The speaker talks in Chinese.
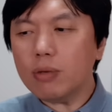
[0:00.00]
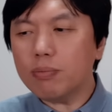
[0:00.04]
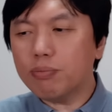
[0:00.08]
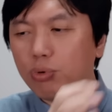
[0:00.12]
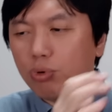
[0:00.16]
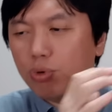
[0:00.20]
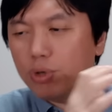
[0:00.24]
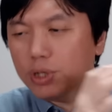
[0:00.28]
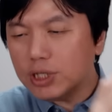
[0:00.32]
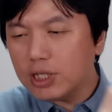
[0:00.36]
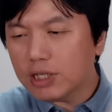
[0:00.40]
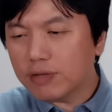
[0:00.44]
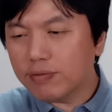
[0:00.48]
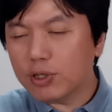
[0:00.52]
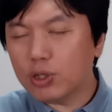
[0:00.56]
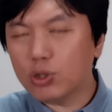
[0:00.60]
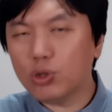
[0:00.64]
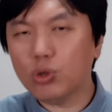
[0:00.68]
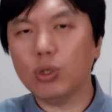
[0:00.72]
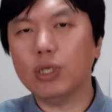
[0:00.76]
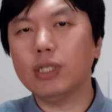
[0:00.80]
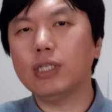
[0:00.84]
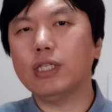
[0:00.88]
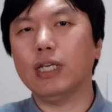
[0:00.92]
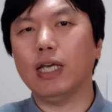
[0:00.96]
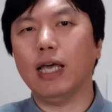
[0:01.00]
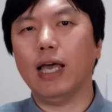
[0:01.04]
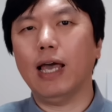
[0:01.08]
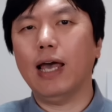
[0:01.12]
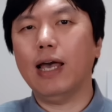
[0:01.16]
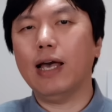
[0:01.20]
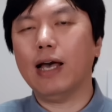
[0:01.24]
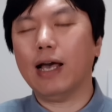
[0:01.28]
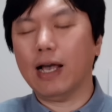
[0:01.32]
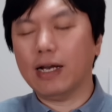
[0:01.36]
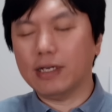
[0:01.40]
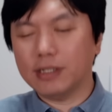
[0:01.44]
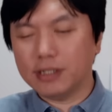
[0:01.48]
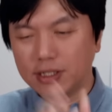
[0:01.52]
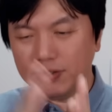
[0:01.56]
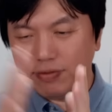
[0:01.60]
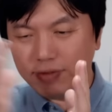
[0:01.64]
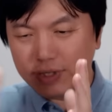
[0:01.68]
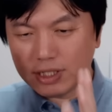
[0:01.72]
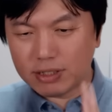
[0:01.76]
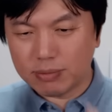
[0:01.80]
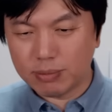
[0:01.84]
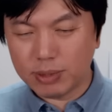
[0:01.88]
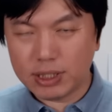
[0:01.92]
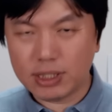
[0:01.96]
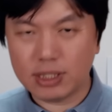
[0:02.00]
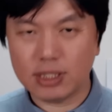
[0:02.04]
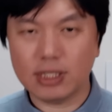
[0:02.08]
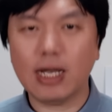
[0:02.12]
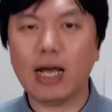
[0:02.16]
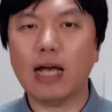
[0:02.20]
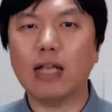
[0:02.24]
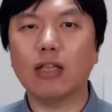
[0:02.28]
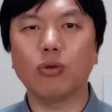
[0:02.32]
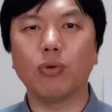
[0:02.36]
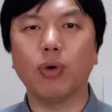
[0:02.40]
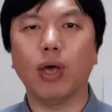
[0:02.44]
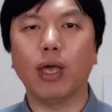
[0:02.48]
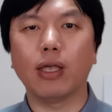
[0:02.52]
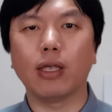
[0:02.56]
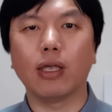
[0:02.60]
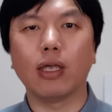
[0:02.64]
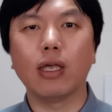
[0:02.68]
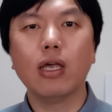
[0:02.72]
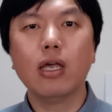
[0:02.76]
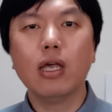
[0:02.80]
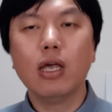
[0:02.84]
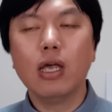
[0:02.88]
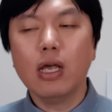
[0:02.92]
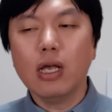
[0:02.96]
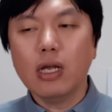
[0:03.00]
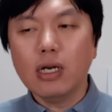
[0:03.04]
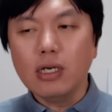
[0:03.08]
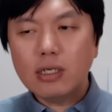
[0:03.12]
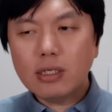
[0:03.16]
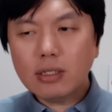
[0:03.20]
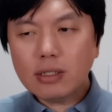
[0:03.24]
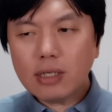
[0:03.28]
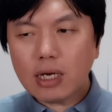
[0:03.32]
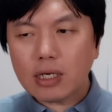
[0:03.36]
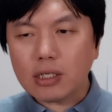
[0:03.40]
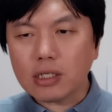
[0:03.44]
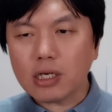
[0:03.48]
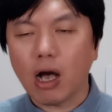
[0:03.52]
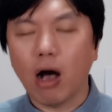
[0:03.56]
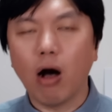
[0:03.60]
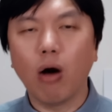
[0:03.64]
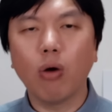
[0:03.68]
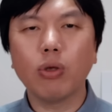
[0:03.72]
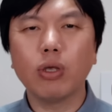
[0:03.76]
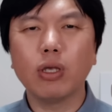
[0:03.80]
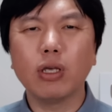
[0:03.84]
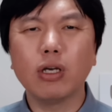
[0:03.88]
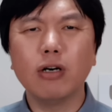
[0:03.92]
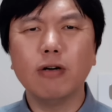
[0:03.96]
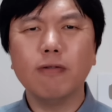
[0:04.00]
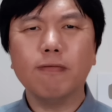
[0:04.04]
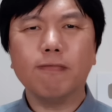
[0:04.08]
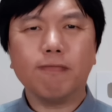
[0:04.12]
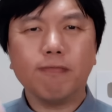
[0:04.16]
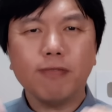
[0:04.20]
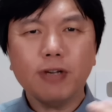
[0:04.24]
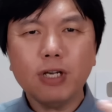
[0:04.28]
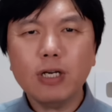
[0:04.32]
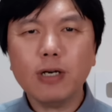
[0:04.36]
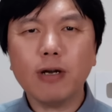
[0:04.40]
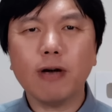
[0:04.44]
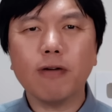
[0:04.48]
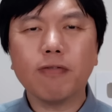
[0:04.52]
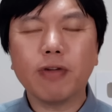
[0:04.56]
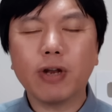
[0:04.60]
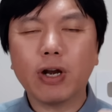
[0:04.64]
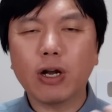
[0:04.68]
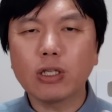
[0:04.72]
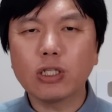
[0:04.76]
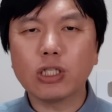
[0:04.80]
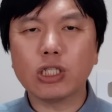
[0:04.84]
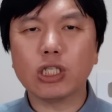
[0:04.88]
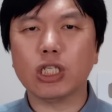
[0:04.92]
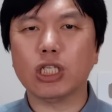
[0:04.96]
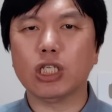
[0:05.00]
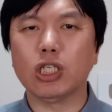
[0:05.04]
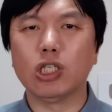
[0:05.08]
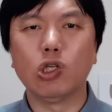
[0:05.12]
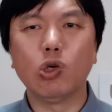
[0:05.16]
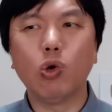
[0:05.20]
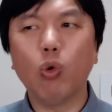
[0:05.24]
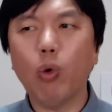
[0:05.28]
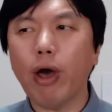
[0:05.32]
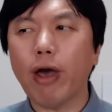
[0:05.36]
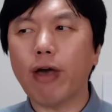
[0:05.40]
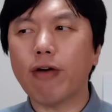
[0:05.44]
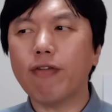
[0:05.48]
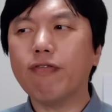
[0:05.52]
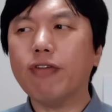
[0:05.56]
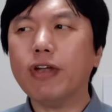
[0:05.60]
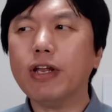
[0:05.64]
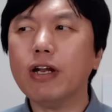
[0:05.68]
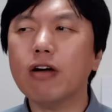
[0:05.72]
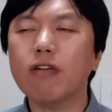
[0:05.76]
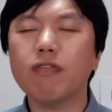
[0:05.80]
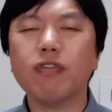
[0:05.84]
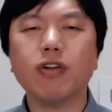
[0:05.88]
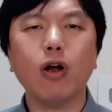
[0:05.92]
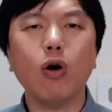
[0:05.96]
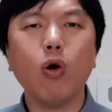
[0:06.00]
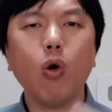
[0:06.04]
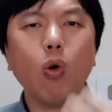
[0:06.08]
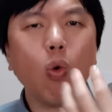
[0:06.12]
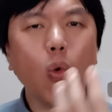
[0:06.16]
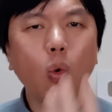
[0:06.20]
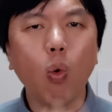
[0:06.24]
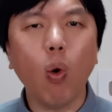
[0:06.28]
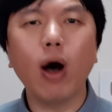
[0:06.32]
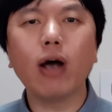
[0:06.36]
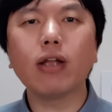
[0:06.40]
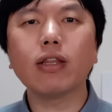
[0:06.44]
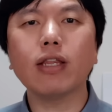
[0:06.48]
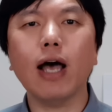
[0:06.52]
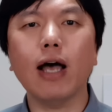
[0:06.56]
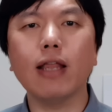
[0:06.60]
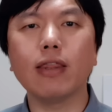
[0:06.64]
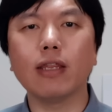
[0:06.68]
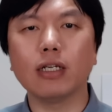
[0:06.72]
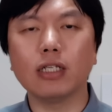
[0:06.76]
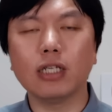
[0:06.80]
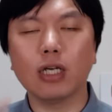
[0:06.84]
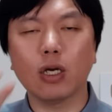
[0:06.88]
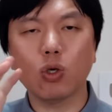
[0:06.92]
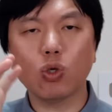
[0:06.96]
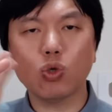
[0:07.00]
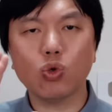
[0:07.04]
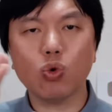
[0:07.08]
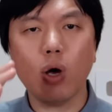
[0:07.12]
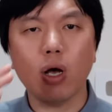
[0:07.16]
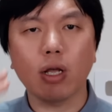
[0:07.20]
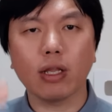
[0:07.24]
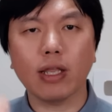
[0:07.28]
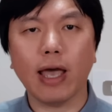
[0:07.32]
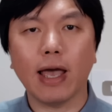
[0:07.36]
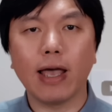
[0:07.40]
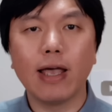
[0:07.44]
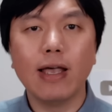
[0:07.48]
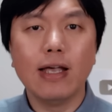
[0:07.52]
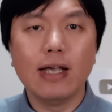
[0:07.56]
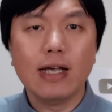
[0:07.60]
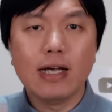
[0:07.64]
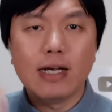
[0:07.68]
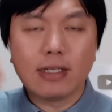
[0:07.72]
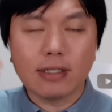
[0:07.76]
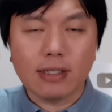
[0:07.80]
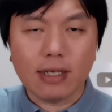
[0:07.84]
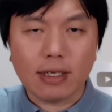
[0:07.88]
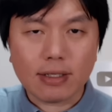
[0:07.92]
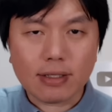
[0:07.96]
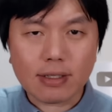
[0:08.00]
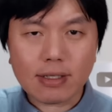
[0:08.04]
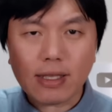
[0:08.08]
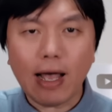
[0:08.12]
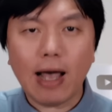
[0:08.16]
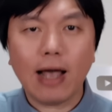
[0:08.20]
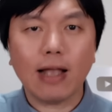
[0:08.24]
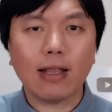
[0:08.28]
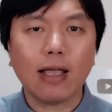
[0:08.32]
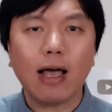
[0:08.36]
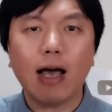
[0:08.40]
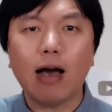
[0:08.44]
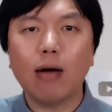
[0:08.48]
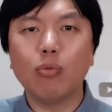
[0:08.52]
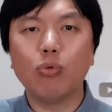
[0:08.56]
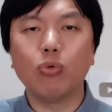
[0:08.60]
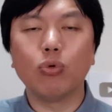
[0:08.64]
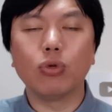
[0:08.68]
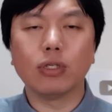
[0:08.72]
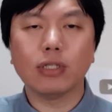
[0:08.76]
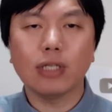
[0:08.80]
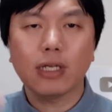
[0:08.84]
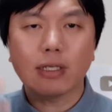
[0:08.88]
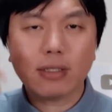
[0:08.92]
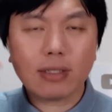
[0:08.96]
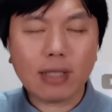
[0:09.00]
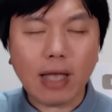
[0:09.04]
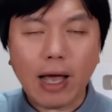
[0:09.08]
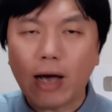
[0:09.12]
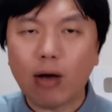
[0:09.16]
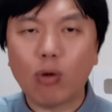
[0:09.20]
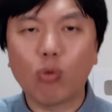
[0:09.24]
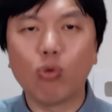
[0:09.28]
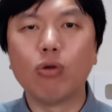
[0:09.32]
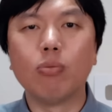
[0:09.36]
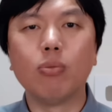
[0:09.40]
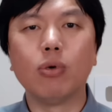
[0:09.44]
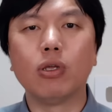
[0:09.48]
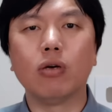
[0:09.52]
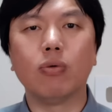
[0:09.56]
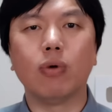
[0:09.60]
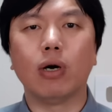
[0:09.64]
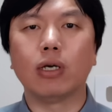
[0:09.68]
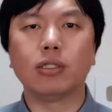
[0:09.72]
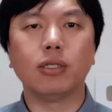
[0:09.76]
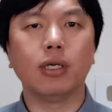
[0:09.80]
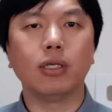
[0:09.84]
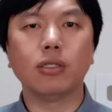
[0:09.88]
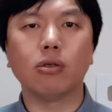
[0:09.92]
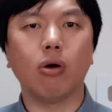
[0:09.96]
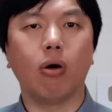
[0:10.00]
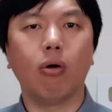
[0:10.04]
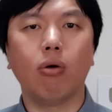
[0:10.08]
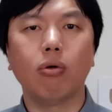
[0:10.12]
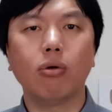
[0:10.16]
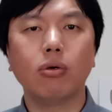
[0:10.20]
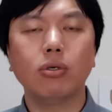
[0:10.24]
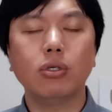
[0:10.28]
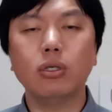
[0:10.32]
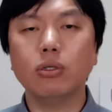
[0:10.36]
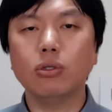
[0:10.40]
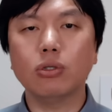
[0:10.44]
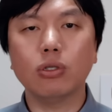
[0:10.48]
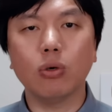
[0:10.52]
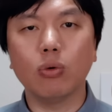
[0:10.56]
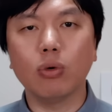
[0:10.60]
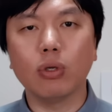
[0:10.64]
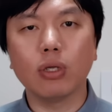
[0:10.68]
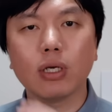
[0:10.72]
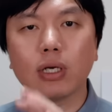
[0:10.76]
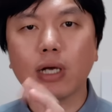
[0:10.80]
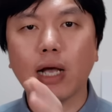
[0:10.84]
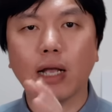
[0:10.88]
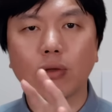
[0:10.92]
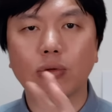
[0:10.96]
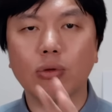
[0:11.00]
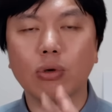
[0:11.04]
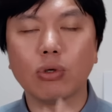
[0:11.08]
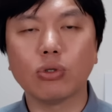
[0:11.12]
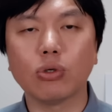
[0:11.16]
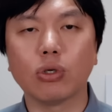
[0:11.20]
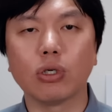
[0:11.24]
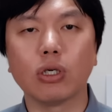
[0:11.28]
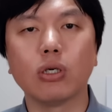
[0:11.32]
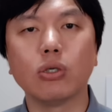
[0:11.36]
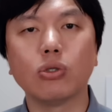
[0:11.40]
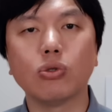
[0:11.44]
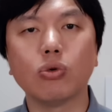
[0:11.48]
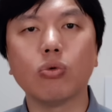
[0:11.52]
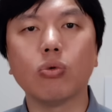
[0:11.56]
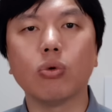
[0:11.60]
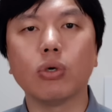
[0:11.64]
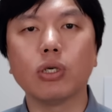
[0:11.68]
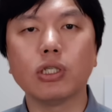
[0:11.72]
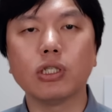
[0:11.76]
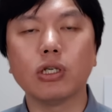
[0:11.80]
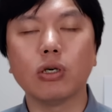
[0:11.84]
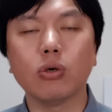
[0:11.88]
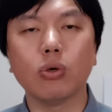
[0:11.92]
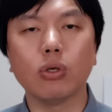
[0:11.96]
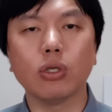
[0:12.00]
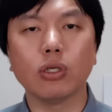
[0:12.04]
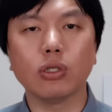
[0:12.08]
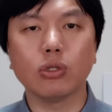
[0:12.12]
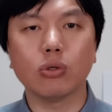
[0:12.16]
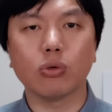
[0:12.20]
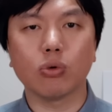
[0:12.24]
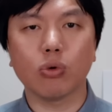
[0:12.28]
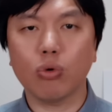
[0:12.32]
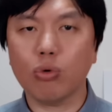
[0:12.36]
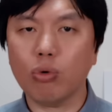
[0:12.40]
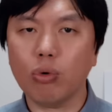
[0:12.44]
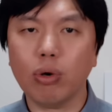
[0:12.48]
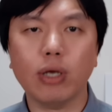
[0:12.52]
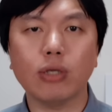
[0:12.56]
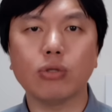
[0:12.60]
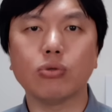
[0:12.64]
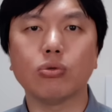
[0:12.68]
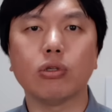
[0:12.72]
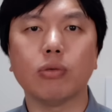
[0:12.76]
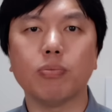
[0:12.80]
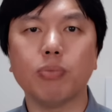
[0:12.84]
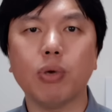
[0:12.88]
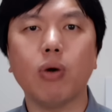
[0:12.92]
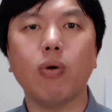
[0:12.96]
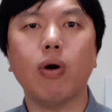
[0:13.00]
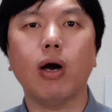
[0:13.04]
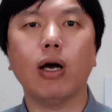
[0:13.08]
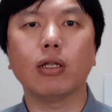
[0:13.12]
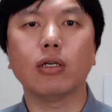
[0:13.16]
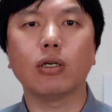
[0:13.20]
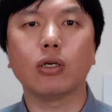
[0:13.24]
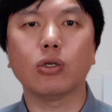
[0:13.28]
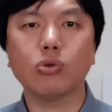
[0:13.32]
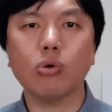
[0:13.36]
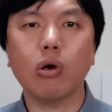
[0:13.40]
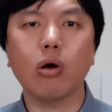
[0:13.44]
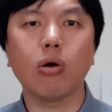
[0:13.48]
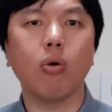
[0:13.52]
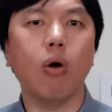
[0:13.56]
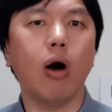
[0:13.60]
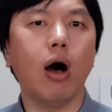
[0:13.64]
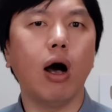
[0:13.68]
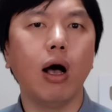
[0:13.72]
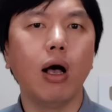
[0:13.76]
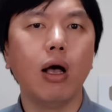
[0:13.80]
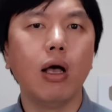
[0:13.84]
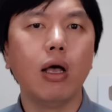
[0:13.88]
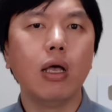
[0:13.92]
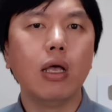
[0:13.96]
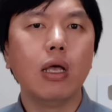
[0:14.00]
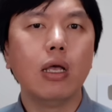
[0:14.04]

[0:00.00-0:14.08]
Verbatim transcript: 不论是因为缺钱，还是因为什么其他的原因，正在朝一个非常非常奇怪、非常非常荒诞的这个状态，在大踏步的、在大规模的往前走。这就是我能感觉到整个中国社会的这种快速的变化的这个状况，